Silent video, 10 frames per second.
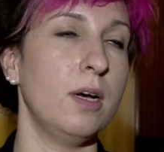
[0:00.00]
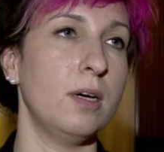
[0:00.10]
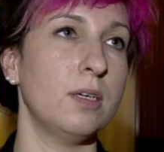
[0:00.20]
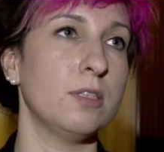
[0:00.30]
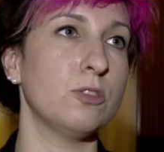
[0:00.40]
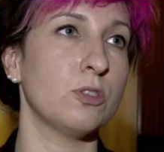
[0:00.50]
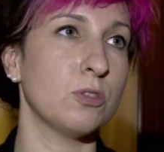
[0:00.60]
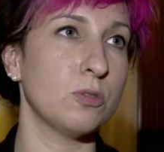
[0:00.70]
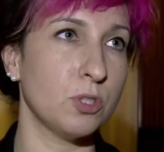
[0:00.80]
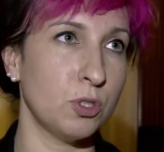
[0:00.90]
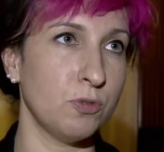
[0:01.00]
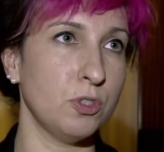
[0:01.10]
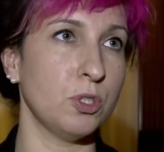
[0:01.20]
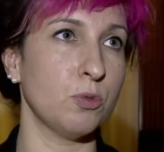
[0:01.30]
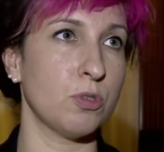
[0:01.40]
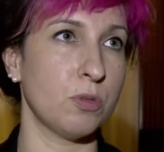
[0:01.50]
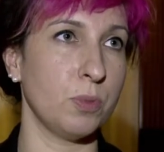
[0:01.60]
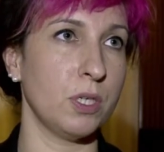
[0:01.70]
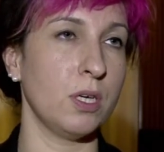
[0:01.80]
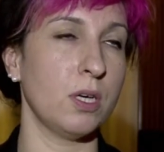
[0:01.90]
e, to rzeczywiście
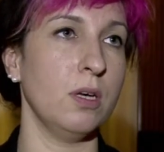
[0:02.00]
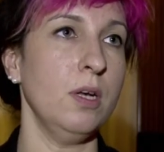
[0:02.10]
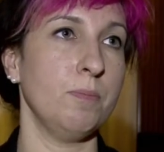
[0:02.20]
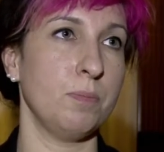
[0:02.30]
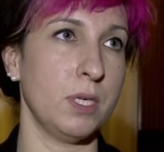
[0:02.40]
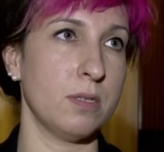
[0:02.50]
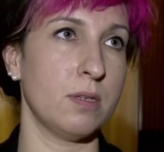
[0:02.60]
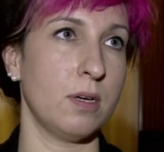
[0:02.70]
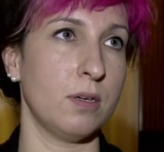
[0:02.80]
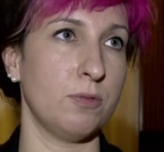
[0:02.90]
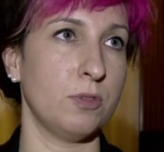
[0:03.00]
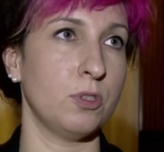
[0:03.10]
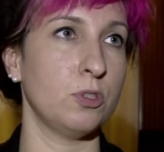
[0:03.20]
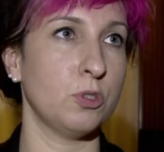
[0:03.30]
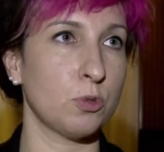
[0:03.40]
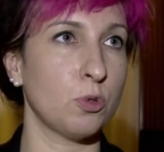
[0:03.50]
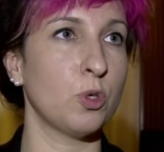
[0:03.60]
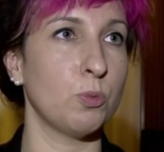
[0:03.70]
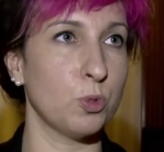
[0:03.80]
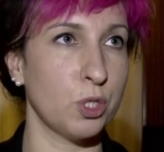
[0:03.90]
ustąpienie miejsca w środku
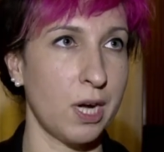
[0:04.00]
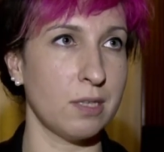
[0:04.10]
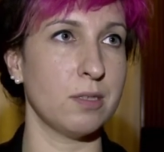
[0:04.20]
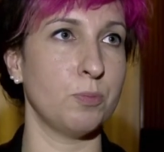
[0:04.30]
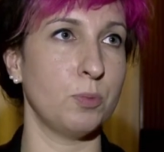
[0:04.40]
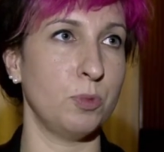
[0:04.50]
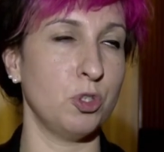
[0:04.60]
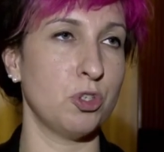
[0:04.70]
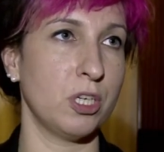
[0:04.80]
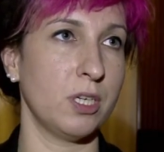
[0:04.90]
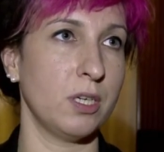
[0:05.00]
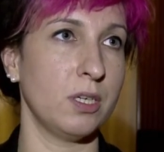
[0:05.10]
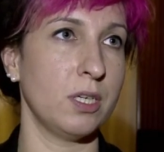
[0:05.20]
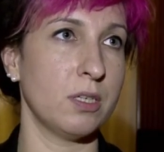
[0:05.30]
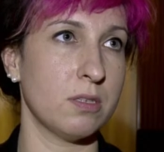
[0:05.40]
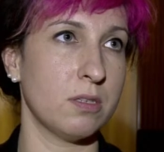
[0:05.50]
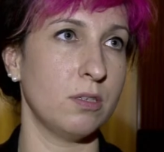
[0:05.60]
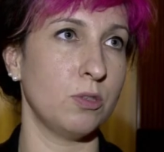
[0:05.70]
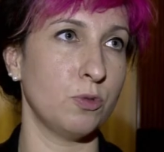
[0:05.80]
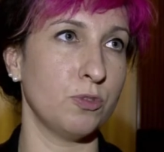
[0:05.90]
komunikacji publicznej jest
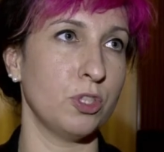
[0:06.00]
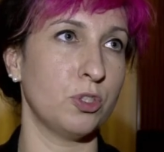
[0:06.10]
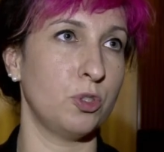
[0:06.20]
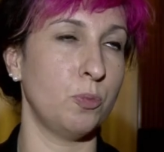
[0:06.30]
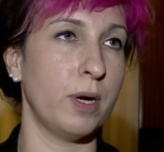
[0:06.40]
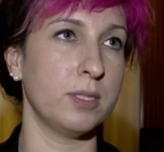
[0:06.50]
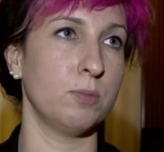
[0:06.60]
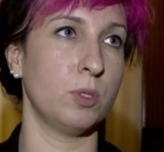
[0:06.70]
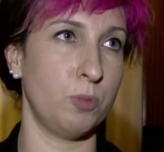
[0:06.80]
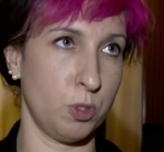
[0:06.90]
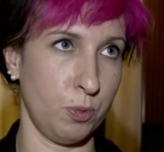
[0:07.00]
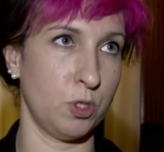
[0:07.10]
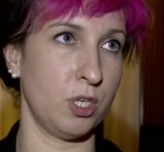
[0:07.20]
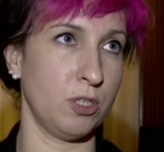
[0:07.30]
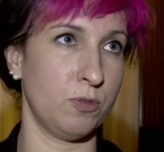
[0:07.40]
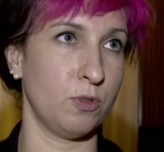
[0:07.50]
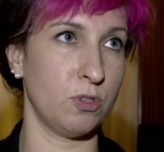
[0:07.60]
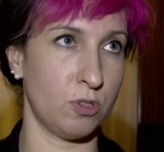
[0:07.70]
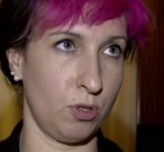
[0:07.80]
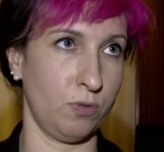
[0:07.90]
e, również dbaniem o bezpieczeństwo
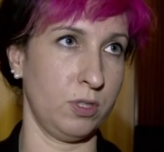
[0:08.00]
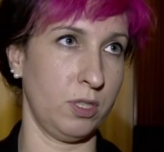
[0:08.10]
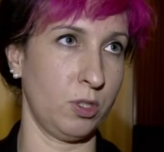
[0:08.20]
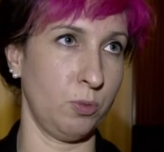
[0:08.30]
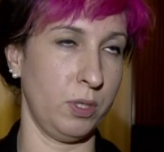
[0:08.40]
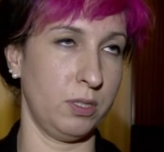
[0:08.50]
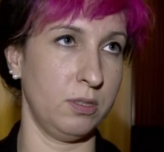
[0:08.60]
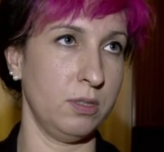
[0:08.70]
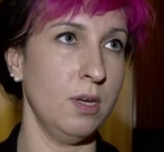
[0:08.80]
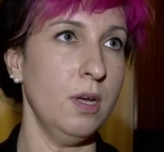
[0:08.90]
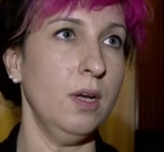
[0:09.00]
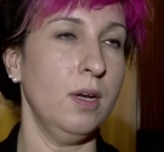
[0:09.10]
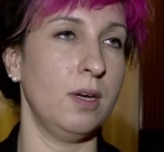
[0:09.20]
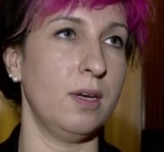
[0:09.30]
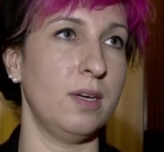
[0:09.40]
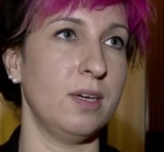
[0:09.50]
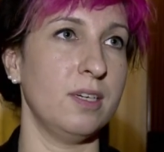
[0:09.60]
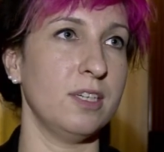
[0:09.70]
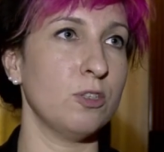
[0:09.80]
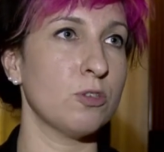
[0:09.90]
i zdrowie tej kobiety.
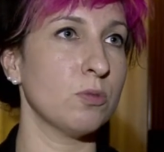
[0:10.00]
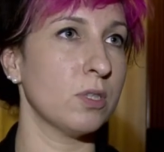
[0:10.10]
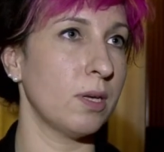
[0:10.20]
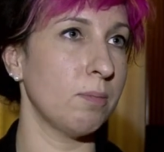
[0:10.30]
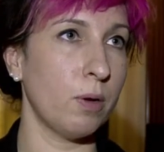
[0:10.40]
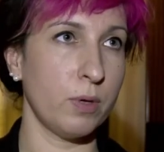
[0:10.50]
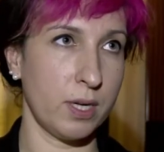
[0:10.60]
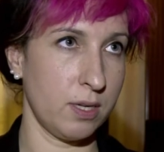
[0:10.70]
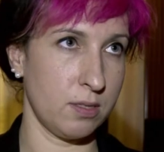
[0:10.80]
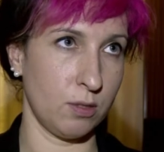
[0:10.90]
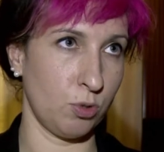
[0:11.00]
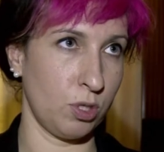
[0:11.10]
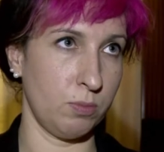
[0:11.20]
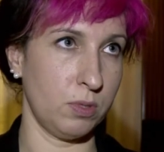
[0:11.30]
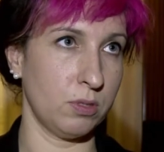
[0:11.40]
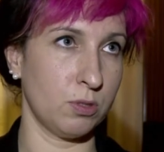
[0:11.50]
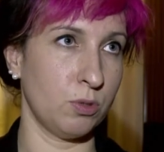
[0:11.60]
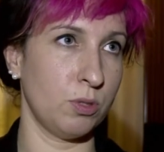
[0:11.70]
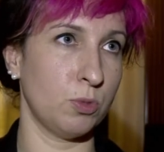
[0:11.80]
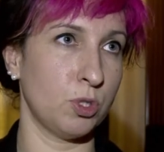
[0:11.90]
E, I to są takie małe gesty, które, my,
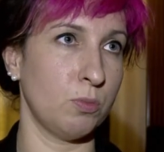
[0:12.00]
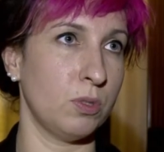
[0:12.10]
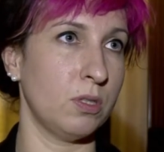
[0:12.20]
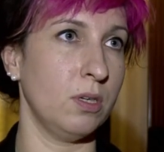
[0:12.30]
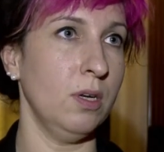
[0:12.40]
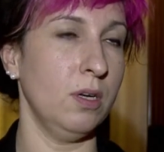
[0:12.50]
które możemy